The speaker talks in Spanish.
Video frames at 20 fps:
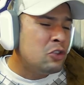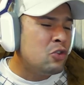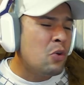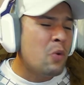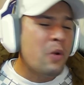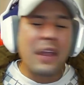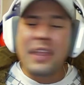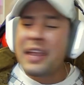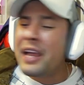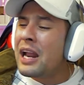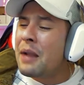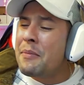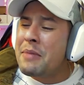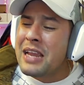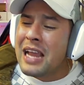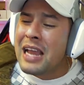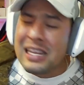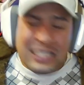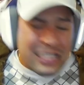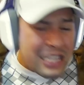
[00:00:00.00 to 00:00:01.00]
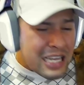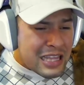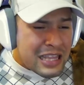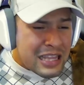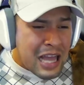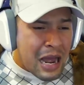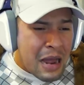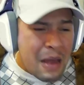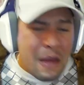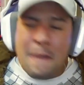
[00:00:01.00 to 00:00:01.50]
voy a llegar a mi casita,
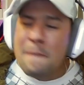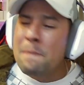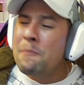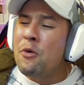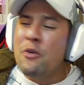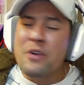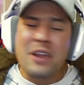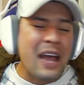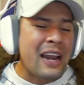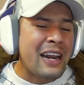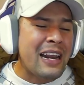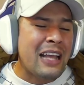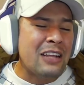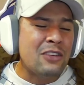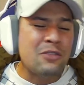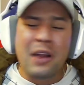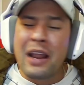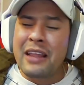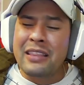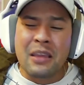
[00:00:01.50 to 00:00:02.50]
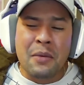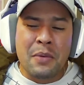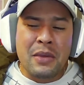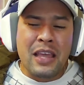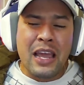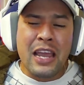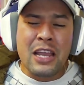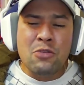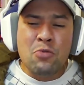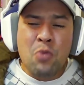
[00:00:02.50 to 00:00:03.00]
voy a reaccionar a este
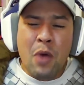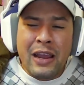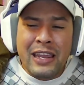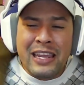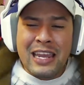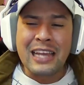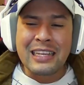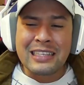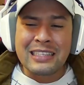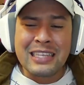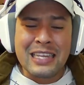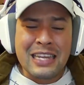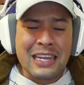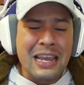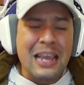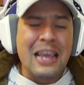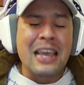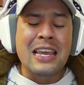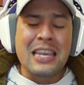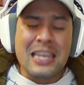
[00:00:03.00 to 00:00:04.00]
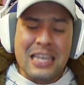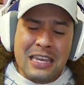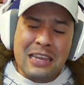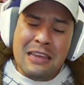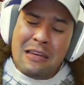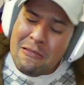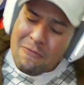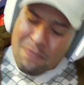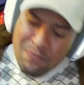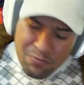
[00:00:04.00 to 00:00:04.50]
videito aquí así y
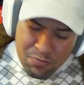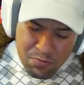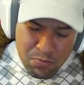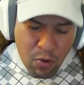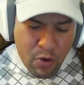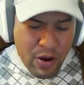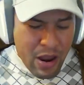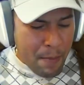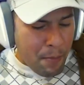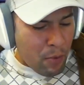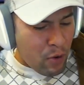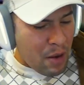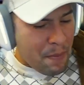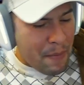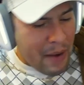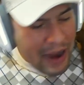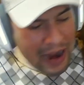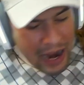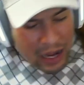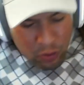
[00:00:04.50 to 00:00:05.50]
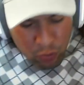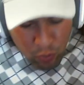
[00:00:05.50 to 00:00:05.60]
voy a ponerme esto